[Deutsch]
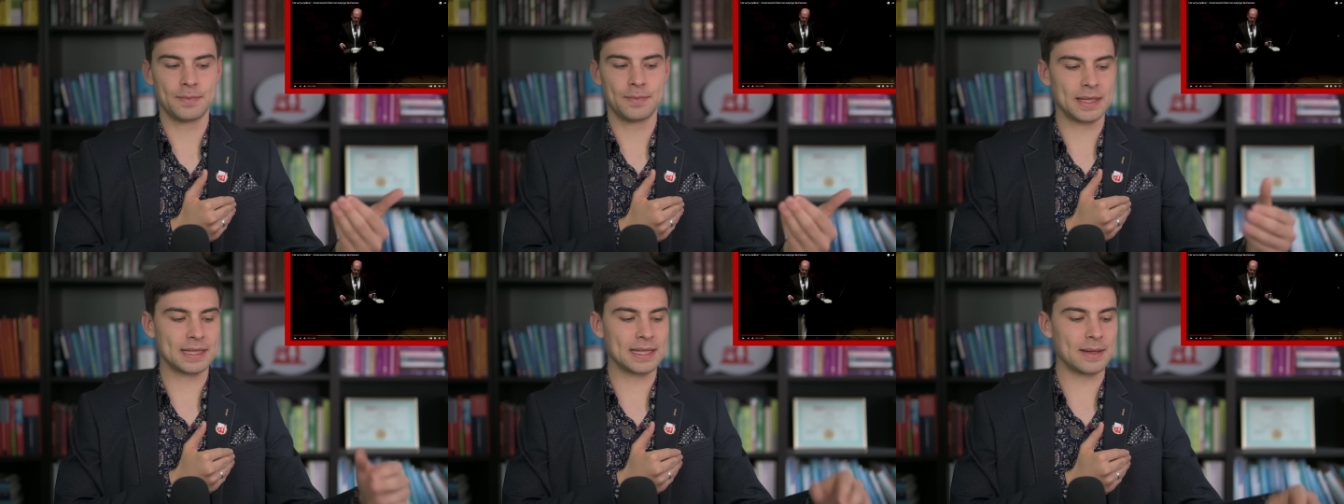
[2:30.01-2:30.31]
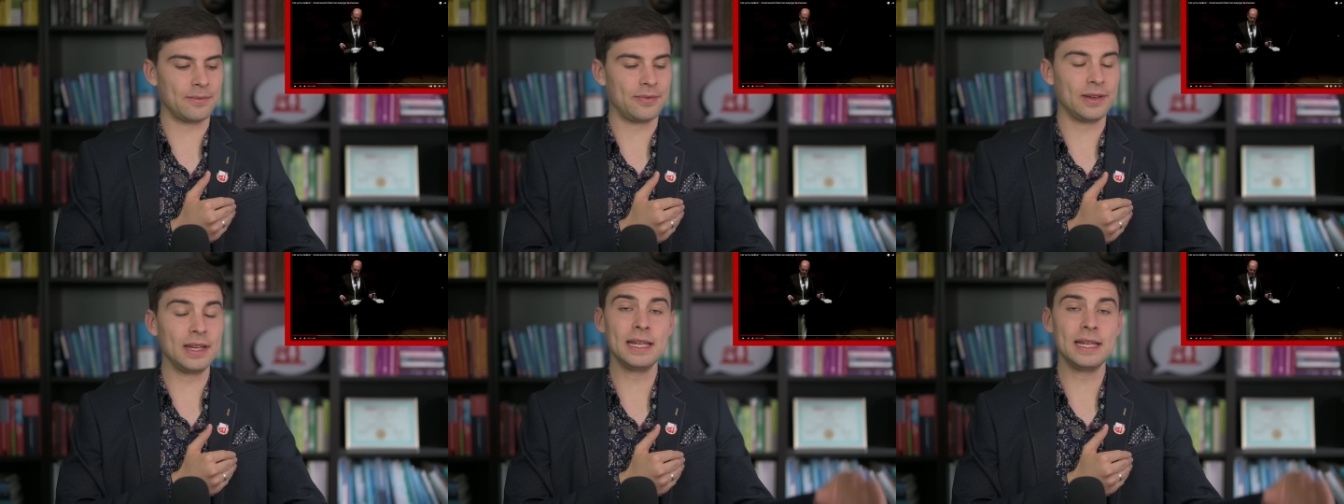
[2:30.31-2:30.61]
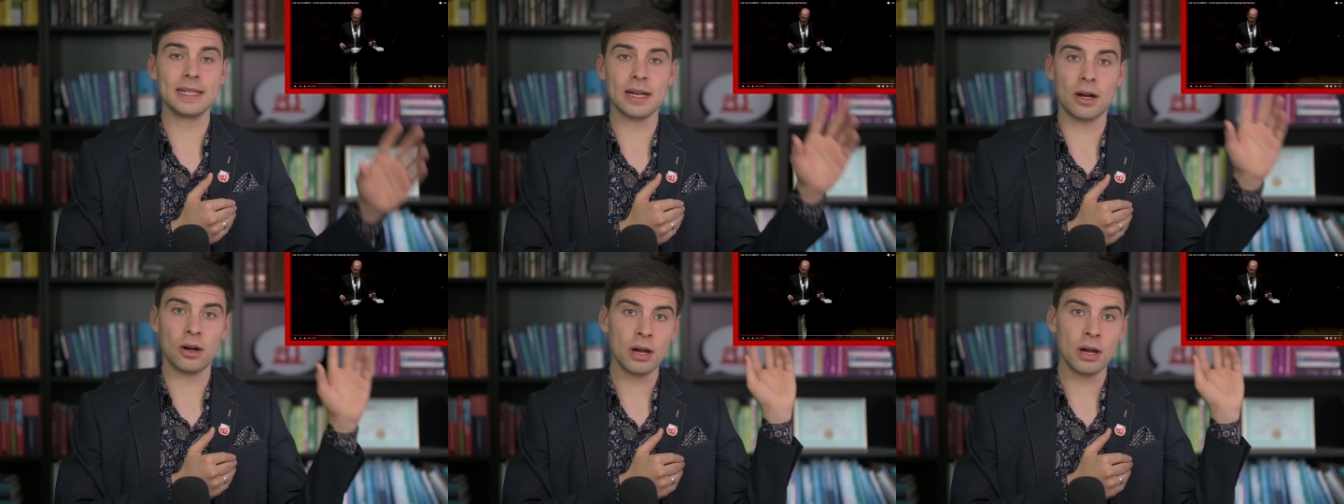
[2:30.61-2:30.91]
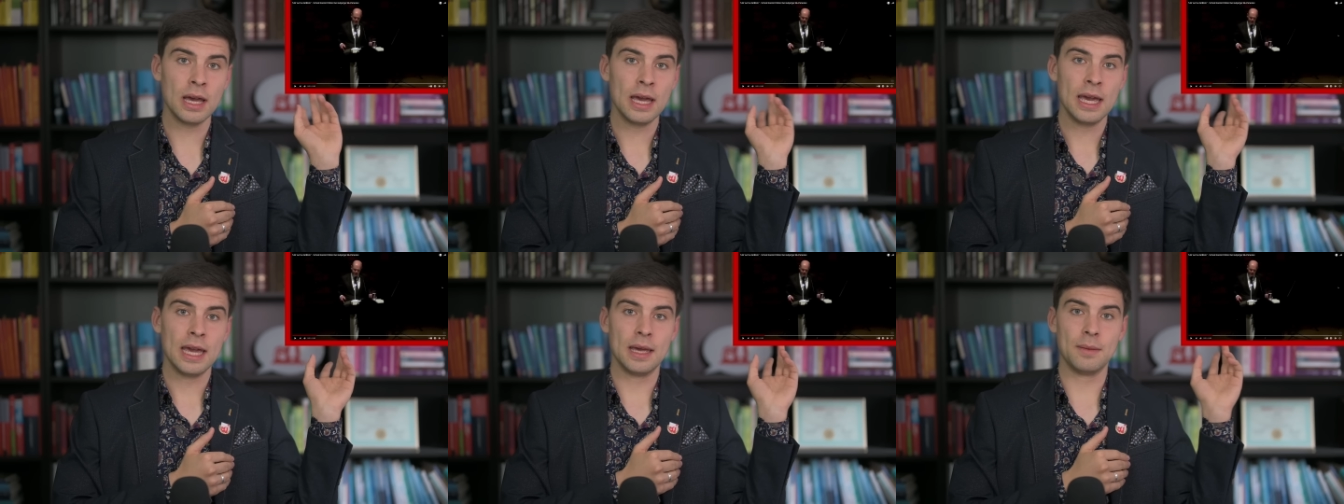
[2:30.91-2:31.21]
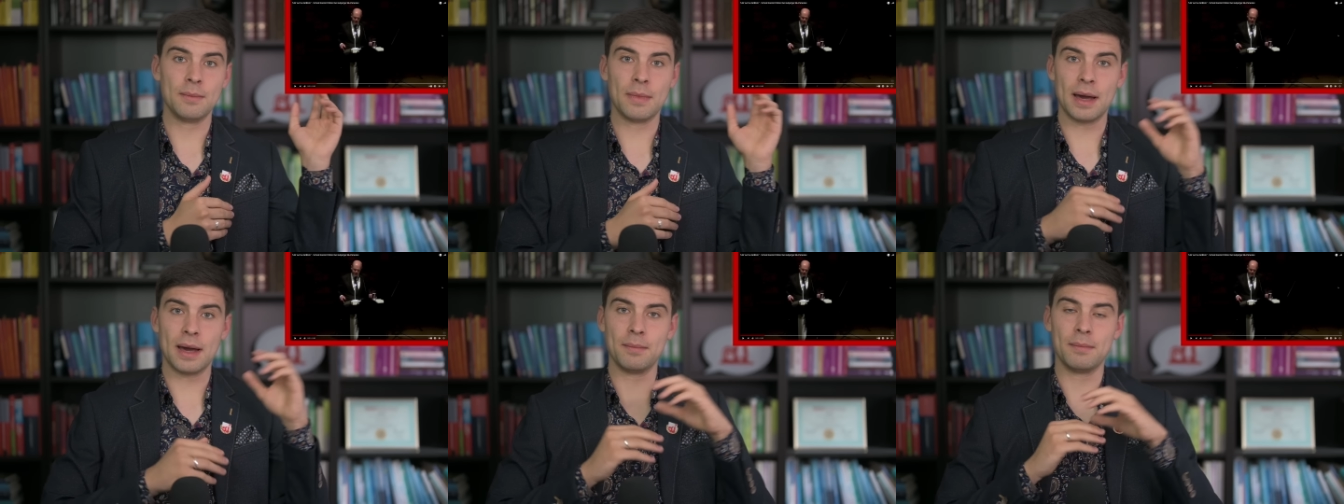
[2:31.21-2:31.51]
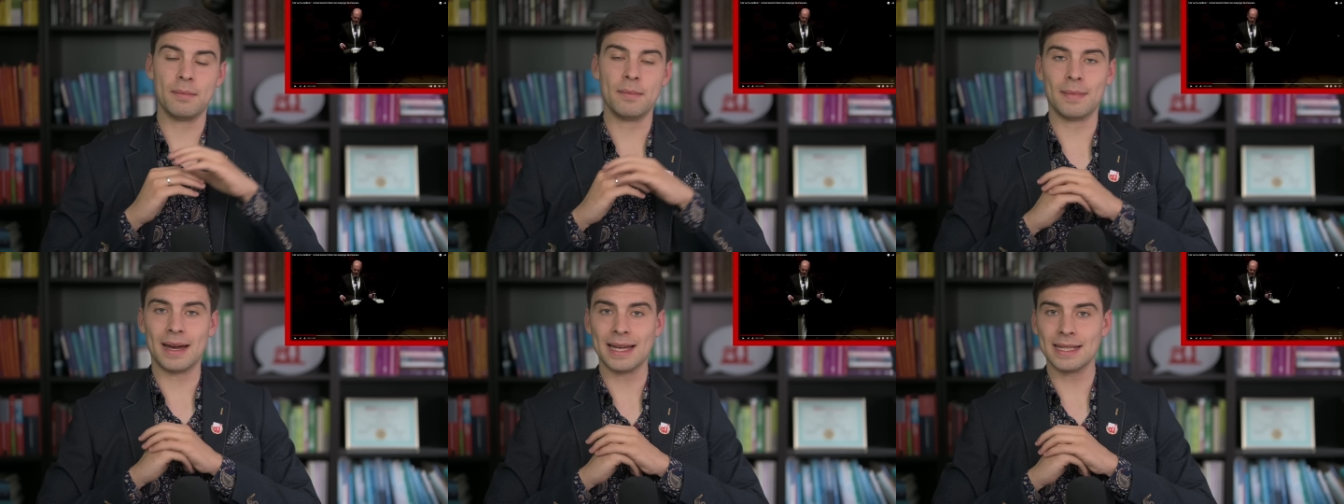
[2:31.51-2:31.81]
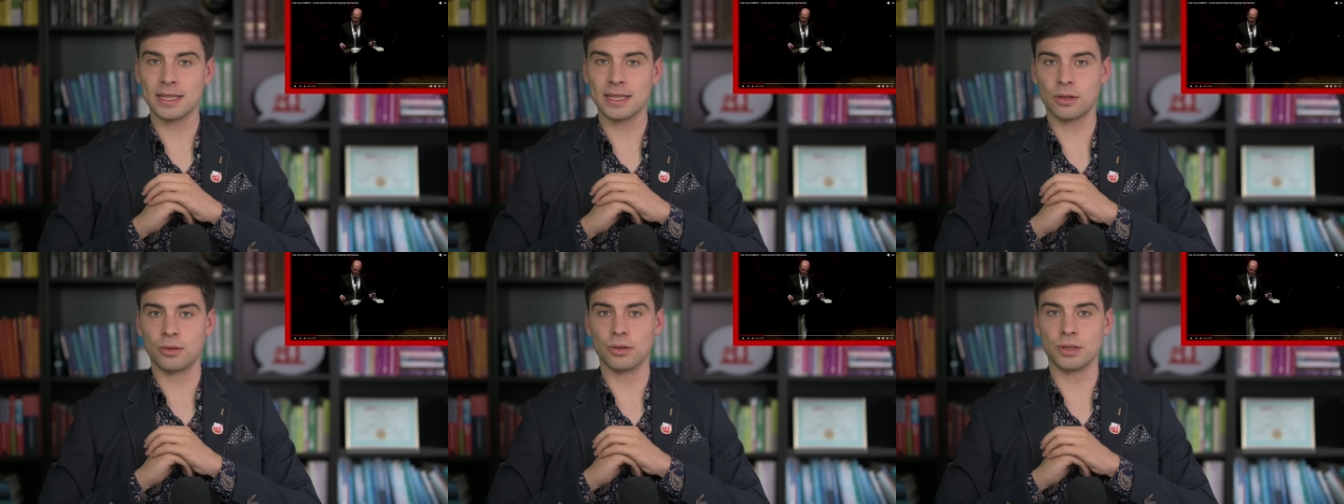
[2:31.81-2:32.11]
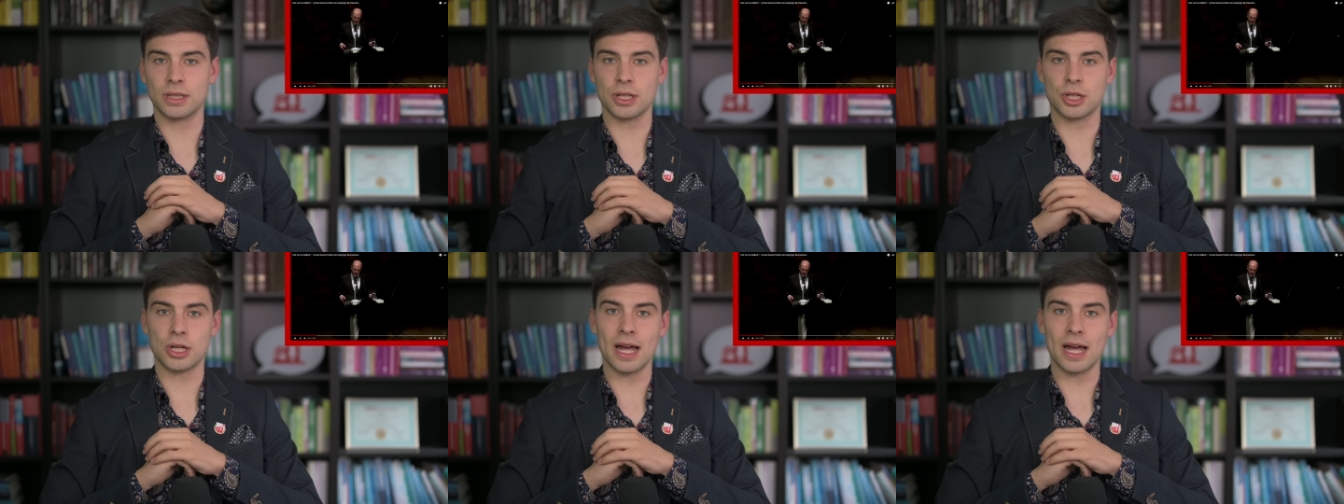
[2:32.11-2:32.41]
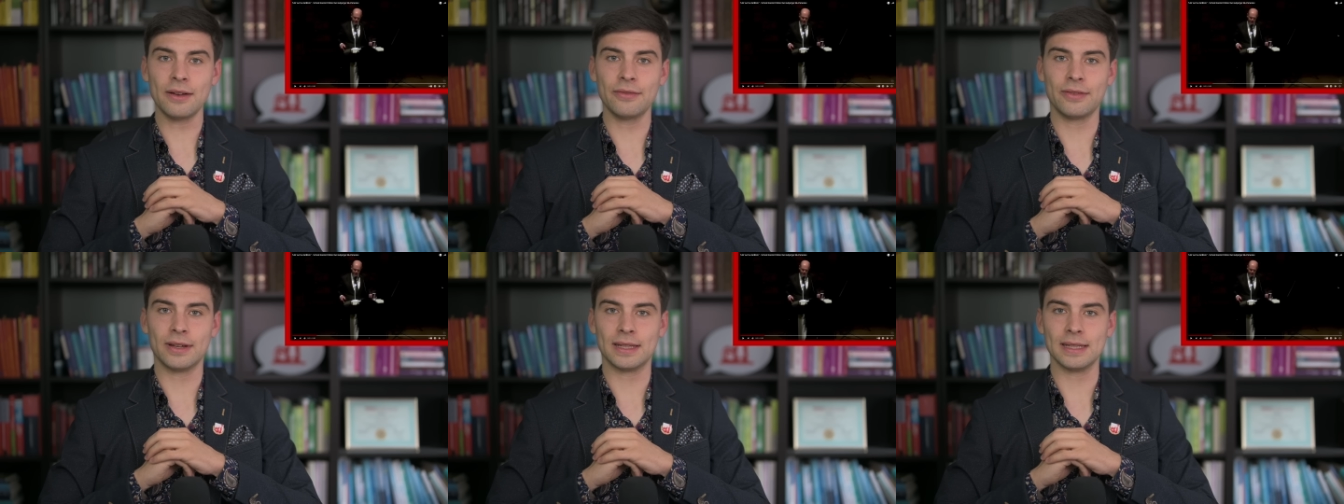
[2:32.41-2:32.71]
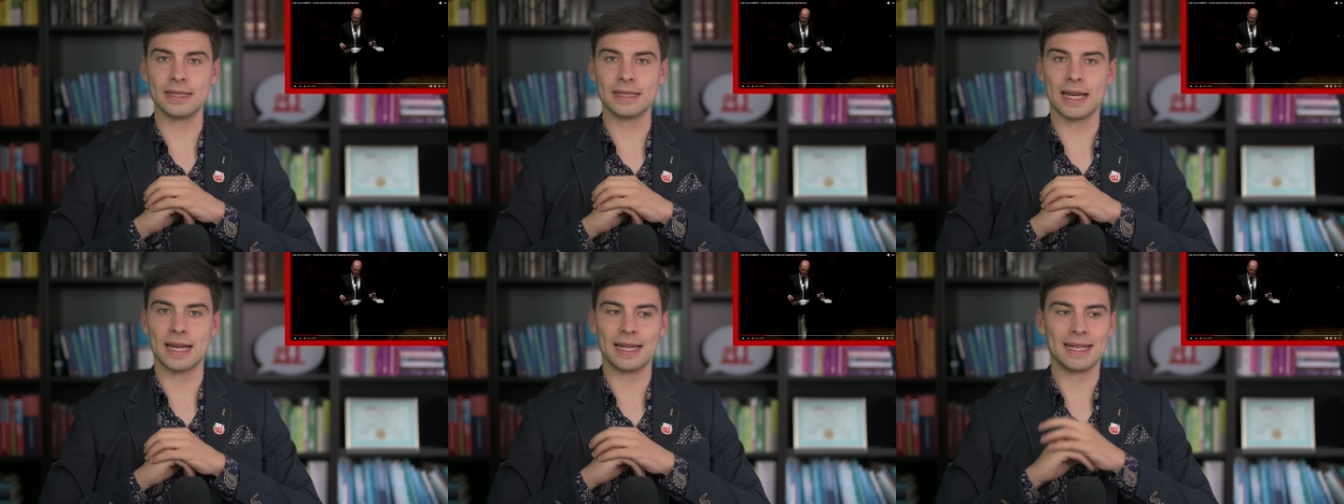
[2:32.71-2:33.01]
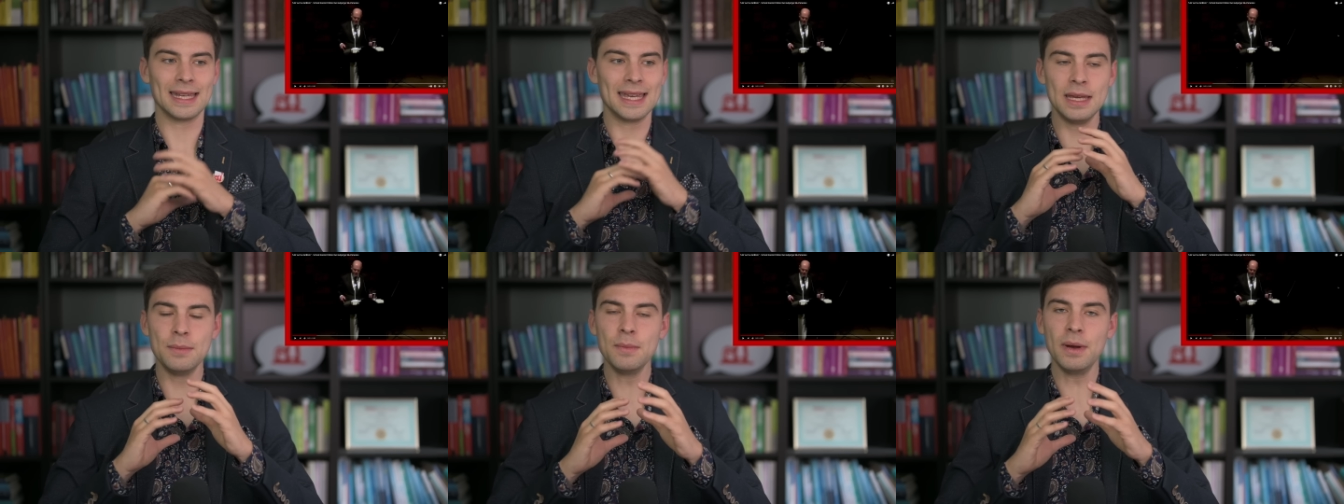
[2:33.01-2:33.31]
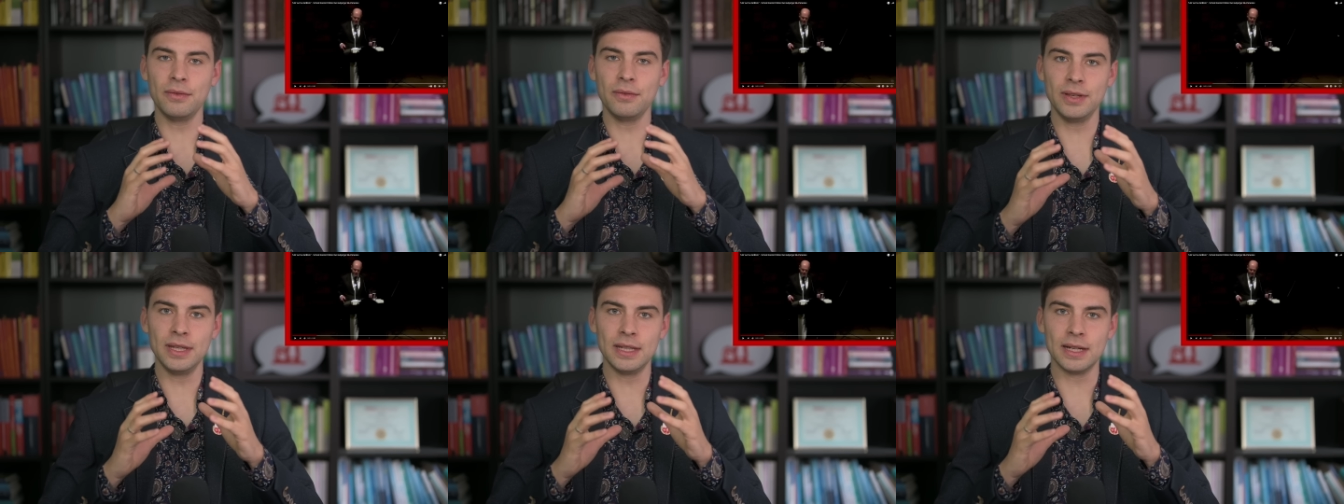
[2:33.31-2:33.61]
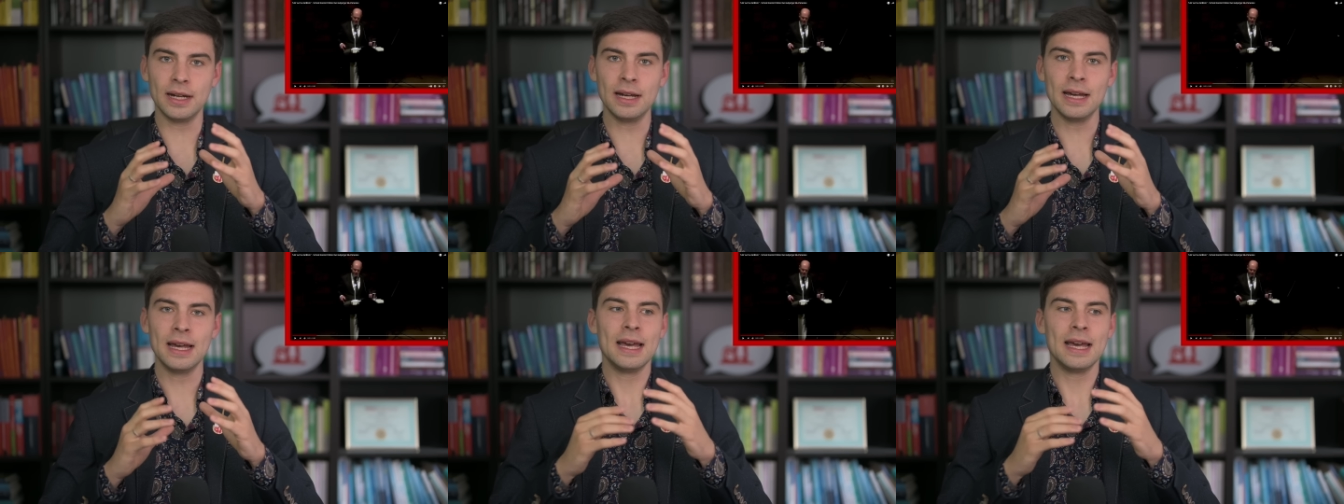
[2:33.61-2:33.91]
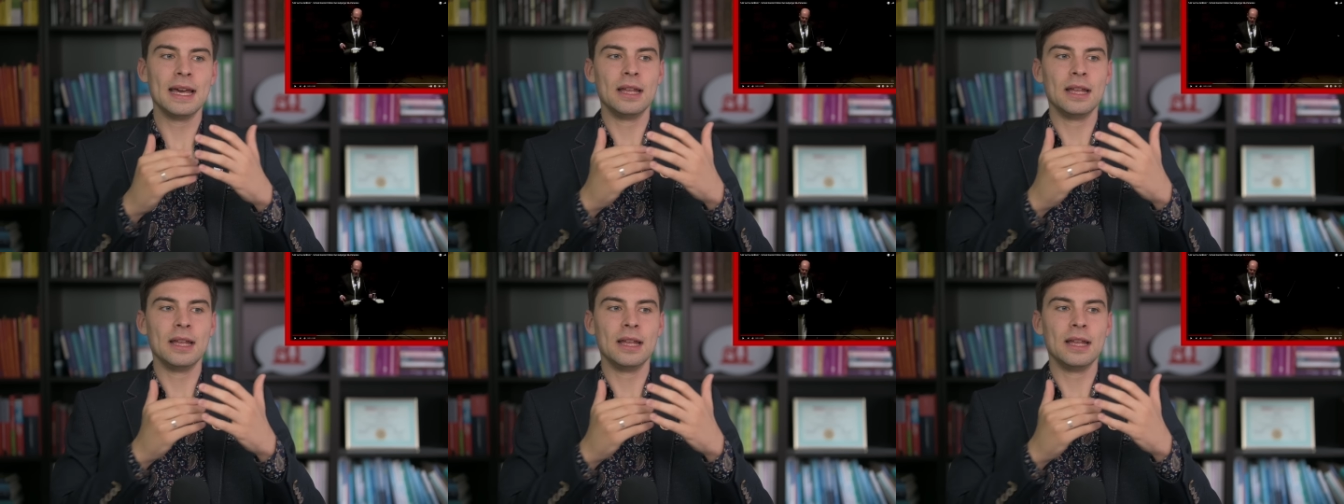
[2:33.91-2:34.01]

Das empfehle ich auch in meinem Meisterkurs der Schlagfertigkeit immer wieder.